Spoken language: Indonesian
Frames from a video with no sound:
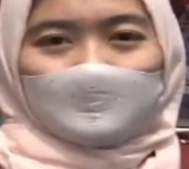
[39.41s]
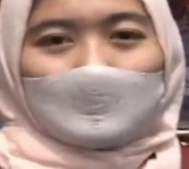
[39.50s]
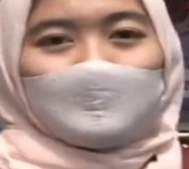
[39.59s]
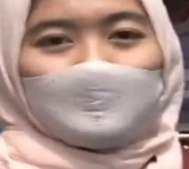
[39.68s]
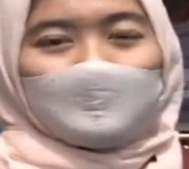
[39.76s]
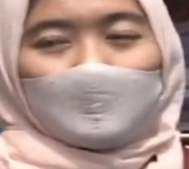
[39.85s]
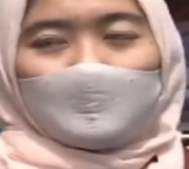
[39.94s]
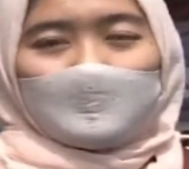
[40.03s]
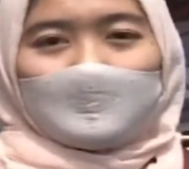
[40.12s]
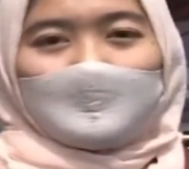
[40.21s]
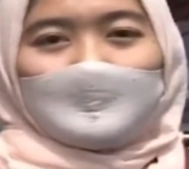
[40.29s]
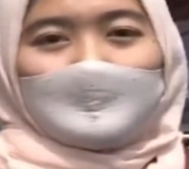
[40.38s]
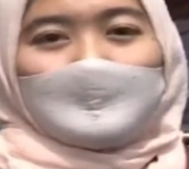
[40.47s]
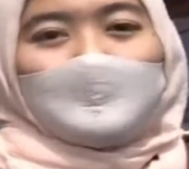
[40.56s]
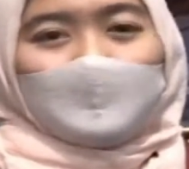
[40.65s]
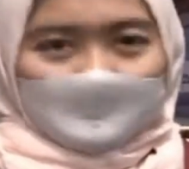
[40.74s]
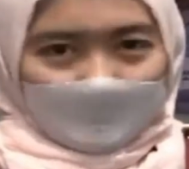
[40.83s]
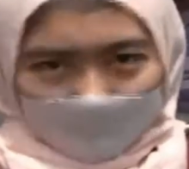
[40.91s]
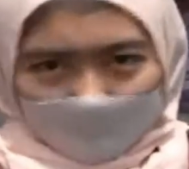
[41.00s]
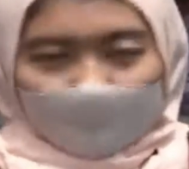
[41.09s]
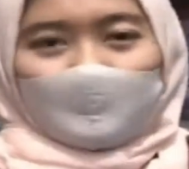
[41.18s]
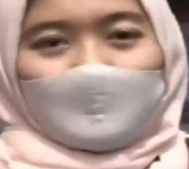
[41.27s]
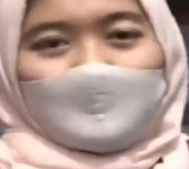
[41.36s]
dan pokoknya
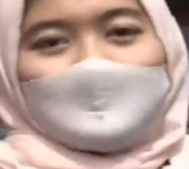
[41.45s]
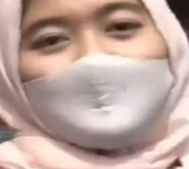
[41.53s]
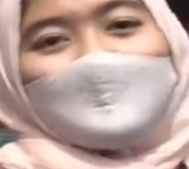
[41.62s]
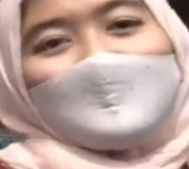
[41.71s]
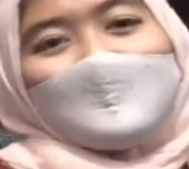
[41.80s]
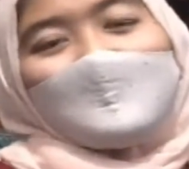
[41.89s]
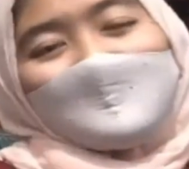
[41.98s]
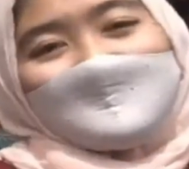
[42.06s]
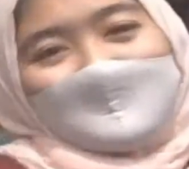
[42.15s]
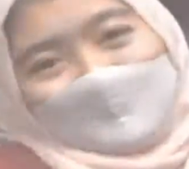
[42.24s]
positif untuk masyarakat.